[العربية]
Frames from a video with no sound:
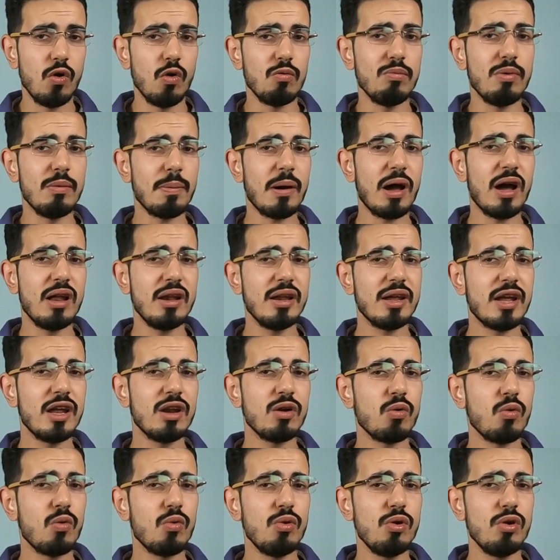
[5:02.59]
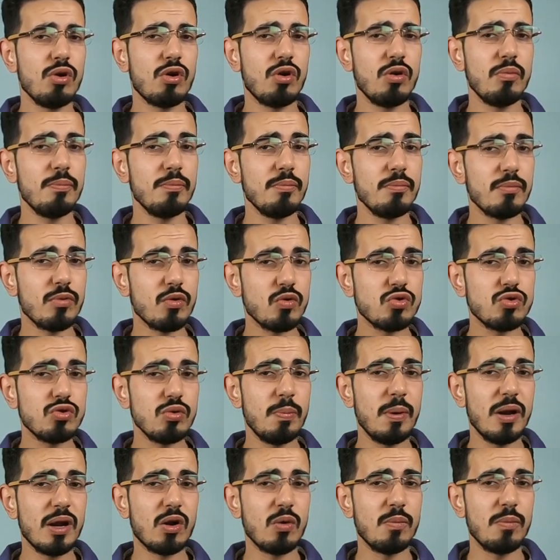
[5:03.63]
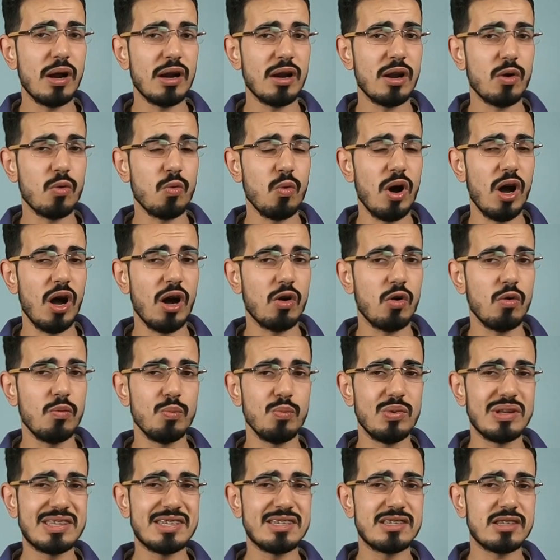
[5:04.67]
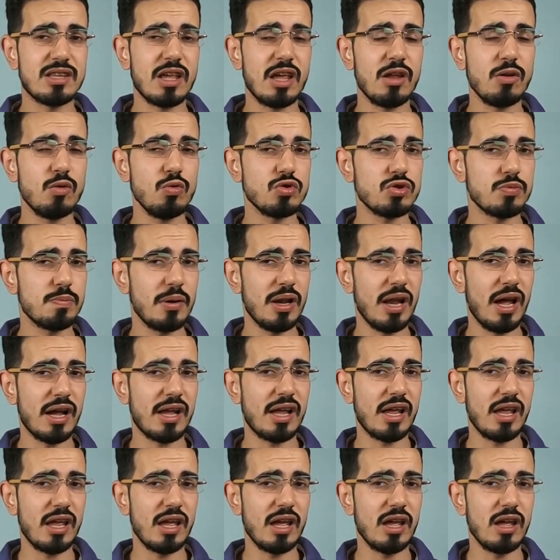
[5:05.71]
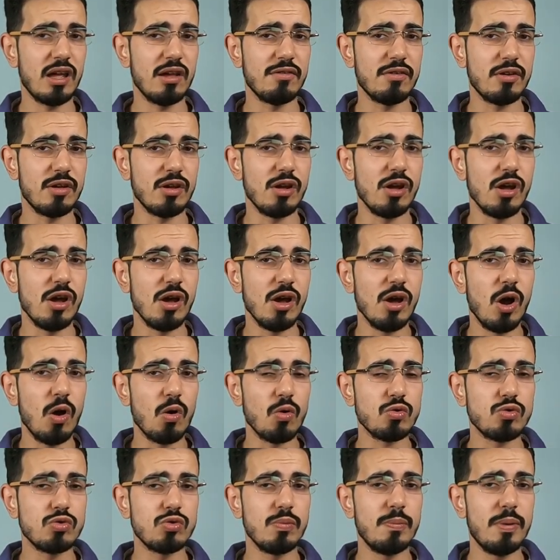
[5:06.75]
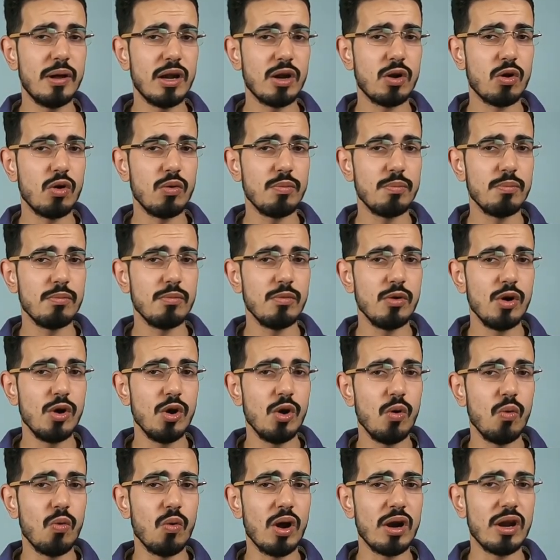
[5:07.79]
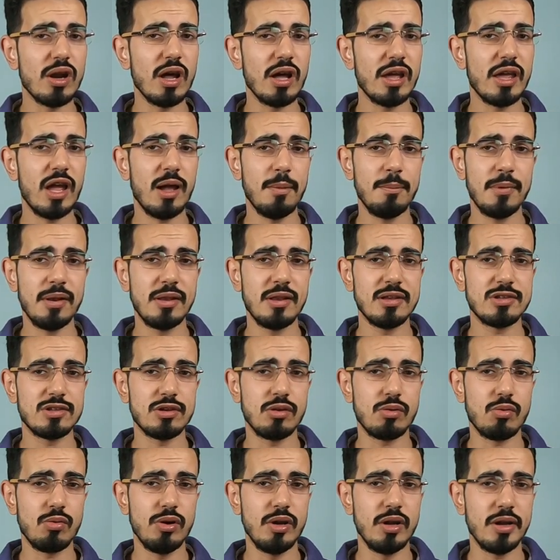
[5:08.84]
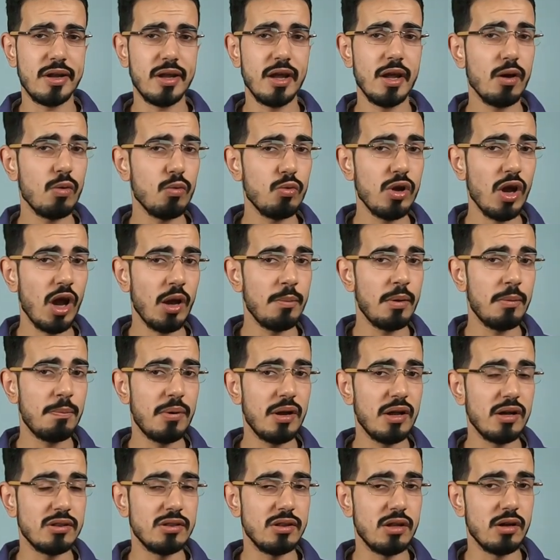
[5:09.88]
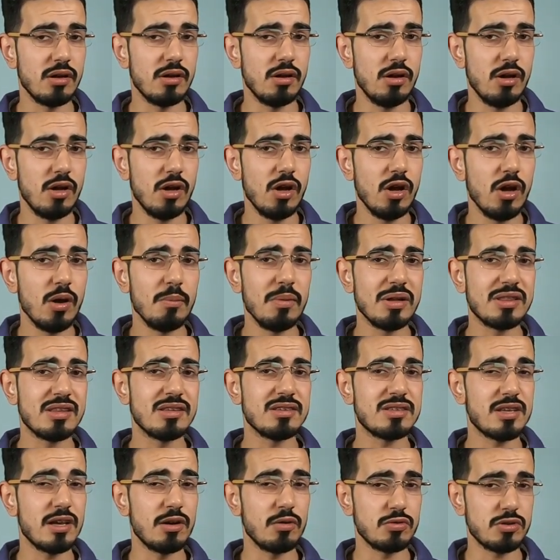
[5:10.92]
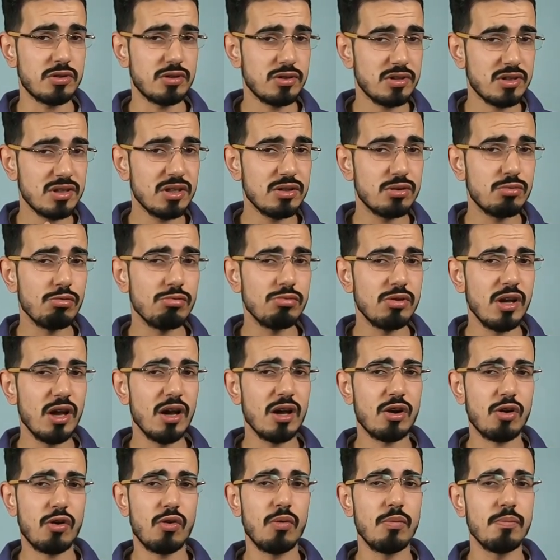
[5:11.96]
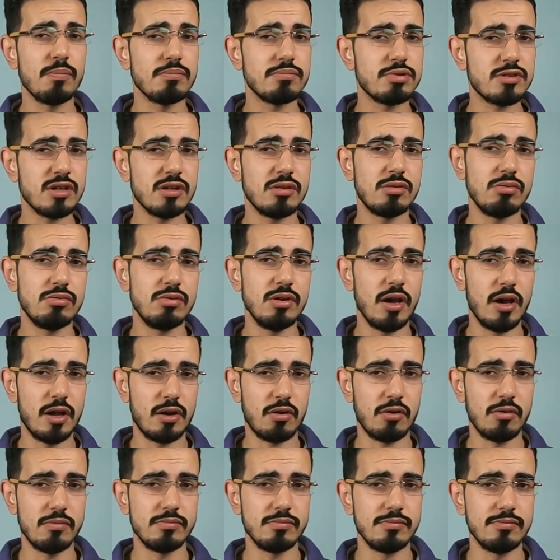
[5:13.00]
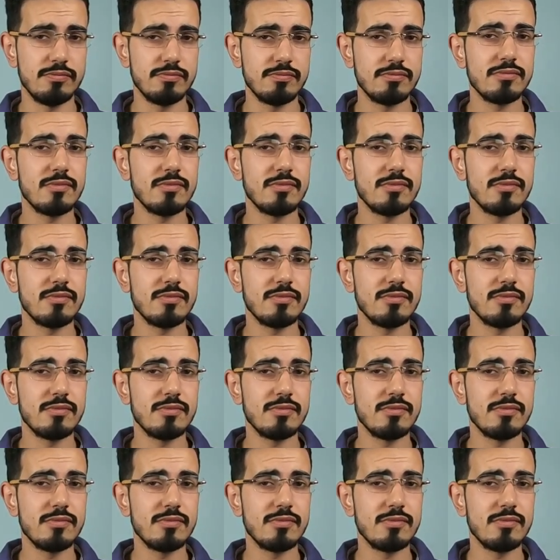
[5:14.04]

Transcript: وما بقى لي كان نقول لكم ردوا بالكم على رواحكم ما تستهنوش بالحكايه هذه ردوا بالكم والله يحمي الناس الكل كي ويحمي بلادنا ما تنساوش تشدوا دياركم تشدوا دياركم